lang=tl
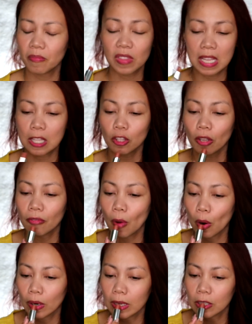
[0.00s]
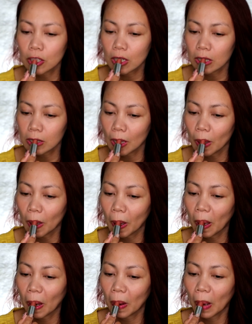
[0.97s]
tint of orange kasi
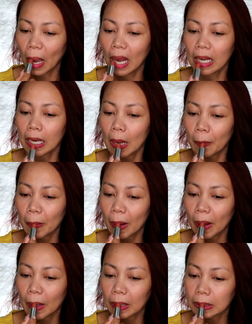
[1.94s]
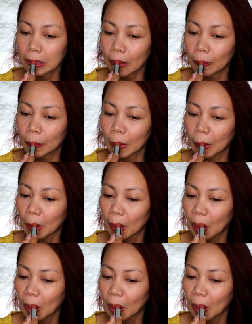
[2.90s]
Maganda pang summer.